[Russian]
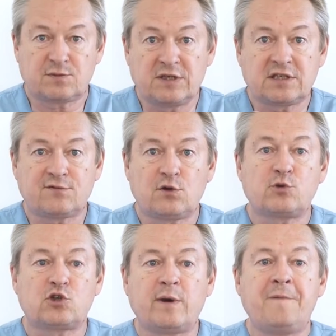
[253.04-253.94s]
смысл в
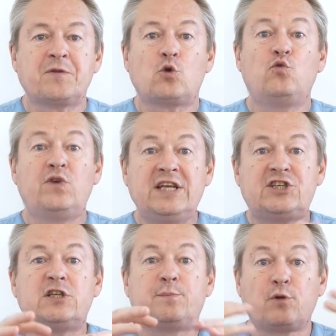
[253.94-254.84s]
том, чтобы
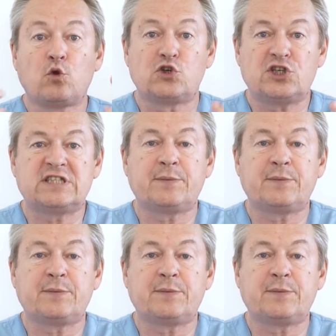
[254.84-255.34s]
увеличить площадь